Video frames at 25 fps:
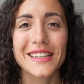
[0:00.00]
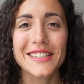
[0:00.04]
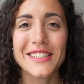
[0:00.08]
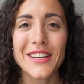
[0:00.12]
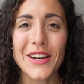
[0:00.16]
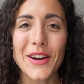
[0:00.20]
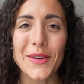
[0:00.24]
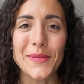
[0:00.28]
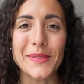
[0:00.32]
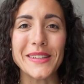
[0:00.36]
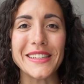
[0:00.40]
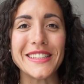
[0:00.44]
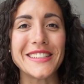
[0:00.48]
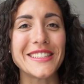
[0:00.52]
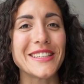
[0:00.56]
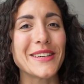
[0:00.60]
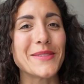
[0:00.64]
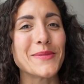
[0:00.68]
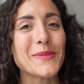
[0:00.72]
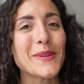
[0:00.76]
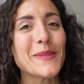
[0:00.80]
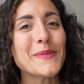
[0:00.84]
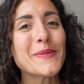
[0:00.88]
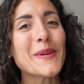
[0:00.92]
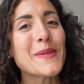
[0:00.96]
Ciao amici
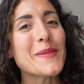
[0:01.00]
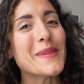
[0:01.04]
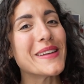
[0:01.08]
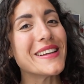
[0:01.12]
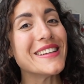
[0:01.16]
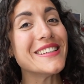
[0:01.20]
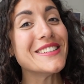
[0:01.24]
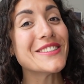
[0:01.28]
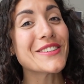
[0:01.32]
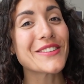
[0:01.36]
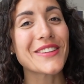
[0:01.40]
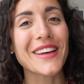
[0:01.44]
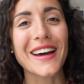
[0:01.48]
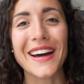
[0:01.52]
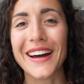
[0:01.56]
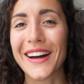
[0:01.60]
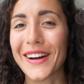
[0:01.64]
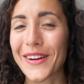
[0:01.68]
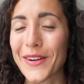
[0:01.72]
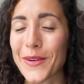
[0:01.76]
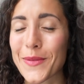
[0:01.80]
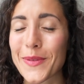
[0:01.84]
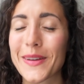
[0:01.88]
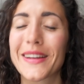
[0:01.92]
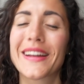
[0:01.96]
e buon pomeriggio
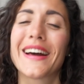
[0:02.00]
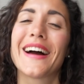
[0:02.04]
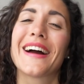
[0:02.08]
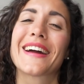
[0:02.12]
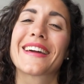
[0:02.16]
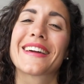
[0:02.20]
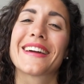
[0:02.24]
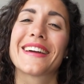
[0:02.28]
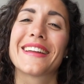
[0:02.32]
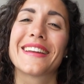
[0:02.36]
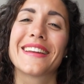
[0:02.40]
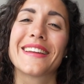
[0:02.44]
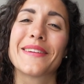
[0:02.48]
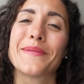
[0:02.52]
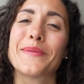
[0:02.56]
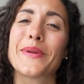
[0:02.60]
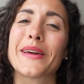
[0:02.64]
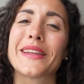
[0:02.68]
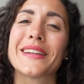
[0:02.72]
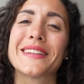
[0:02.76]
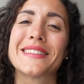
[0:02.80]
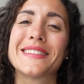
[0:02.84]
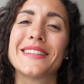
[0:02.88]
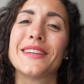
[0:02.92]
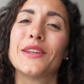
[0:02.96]
da Copenaghen.
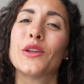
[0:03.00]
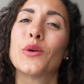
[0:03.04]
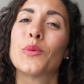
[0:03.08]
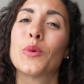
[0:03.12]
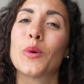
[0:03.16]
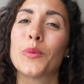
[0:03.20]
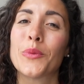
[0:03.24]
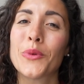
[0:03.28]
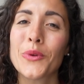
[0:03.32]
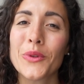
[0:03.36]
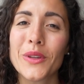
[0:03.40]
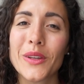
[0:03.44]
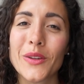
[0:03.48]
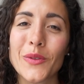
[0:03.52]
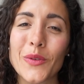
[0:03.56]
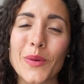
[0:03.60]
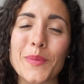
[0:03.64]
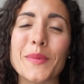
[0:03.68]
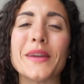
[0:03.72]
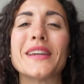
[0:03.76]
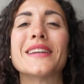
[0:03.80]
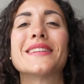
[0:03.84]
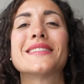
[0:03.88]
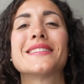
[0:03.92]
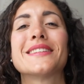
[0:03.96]
Bene sì, dopo più di due
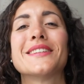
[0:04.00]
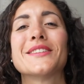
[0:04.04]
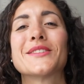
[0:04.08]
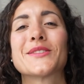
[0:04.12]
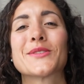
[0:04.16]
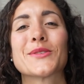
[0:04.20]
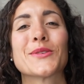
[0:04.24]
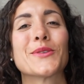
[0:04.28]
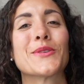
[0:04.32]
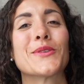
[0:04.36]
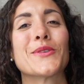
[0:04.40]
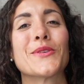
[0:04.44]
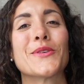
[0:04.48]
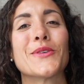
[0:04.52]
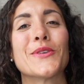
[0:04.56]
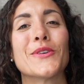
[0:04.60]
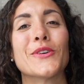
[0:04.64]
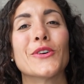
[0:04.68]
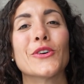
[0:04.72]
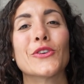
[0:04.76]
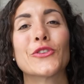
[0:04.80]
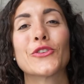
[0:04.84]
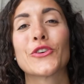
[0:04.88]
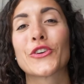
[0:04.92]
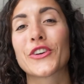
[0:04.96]
mesi
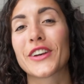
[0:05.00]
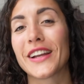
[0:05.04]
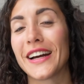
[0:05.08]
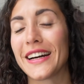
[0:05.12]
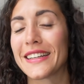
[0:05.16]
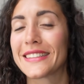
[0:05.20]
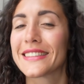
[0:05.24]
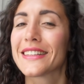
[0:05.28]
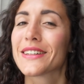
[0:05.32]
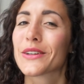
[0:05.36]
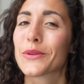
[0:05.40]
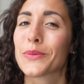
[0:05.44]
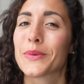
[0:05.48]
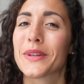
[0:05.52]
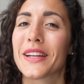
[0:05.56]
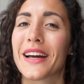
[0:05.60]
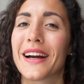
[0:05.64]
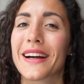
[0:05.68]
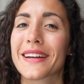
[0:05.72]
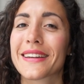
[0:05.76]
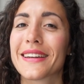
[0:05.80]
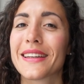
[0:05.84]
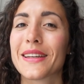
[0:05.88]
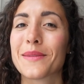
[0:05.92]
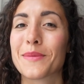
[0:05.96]
sono tornata a
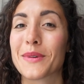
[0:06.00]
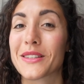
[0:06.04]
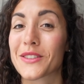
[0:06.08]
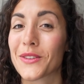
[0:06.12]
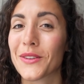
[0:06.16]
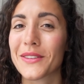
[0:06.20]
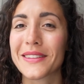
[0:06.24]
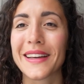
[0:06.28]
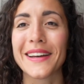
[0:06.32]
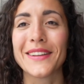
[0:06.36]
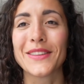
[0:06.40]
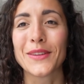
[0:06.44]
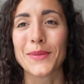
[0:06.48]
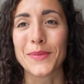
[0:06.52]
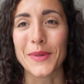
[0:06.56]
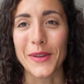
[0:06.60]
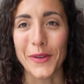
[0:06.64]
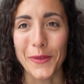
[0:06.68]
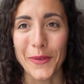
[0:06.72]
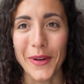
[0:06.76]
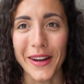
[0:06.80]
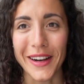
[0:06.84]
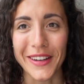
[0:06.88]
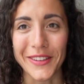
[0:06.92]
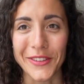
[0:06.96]
Copenaghen, ma soltanto
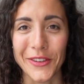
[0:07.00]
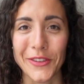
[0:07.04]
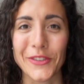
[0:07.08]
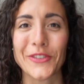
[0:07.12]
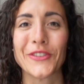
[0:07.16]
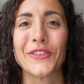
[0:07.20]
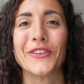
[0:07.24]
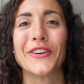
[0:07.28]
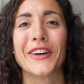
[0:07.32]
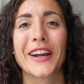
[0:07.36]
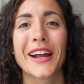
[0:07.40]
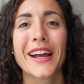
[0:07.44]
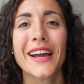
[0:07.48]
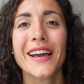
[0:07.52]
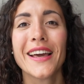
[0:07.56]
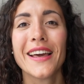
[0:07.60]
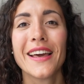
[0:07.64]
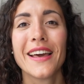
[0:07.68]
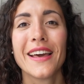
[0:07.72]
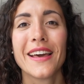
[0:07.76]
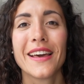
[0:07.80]
per 48 ore.